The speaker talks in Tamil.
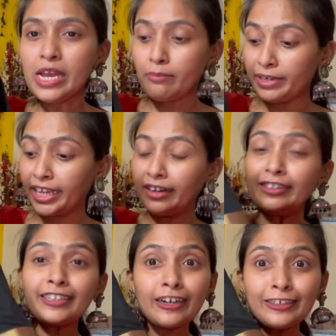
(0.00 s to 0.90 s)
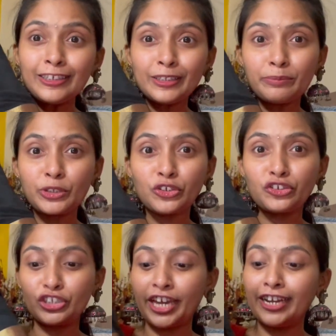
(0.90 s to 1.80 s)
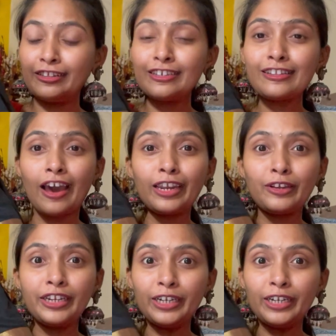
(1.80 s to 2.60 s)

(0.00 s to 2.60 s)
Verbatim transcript: பட் எனக்கு டக்குன்னு அது பிடிச்சிச்சு அண்ட் இந்த சாரி